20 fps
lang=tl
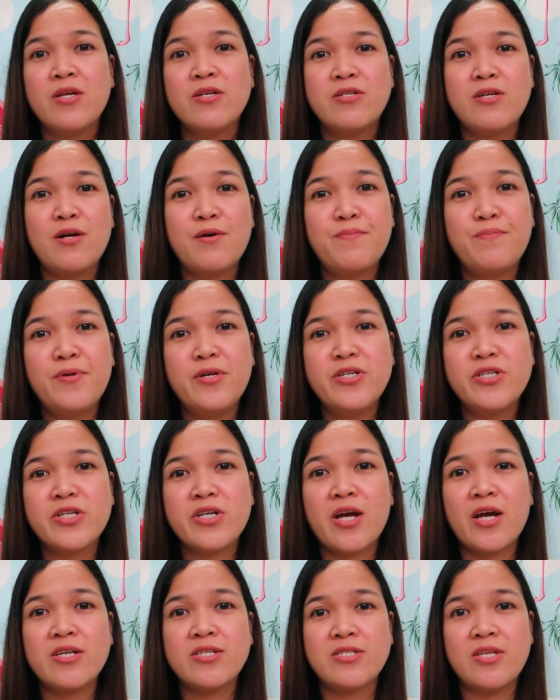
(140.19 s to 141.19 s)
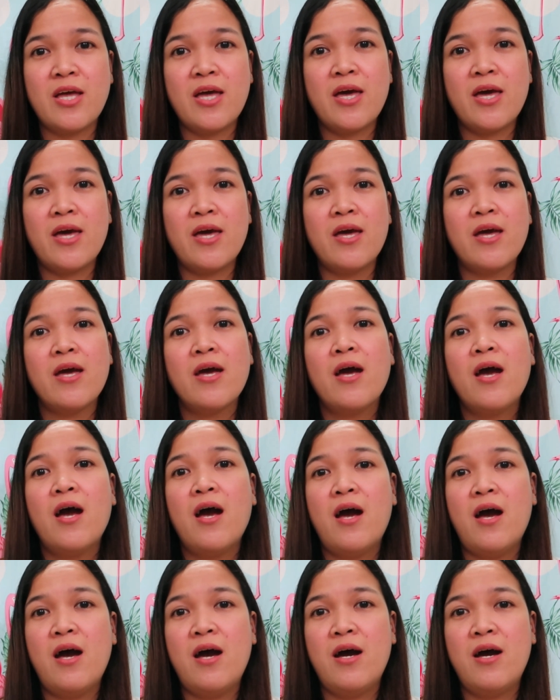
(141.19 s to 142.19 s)
Selfish kasi,
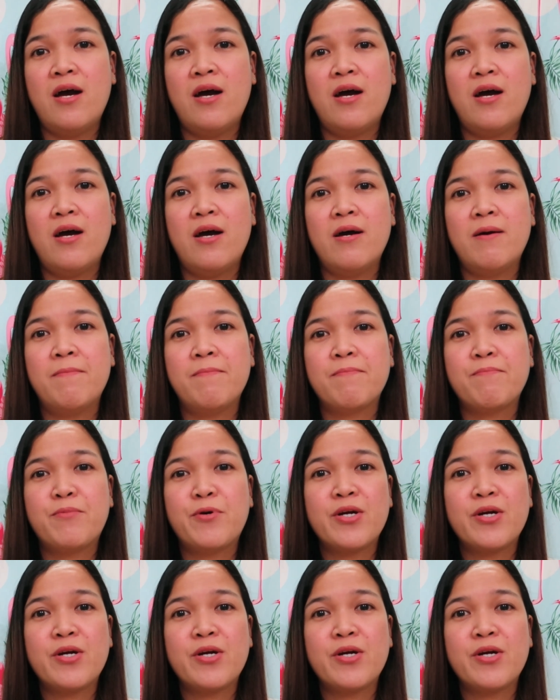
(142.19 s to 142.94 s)
uh,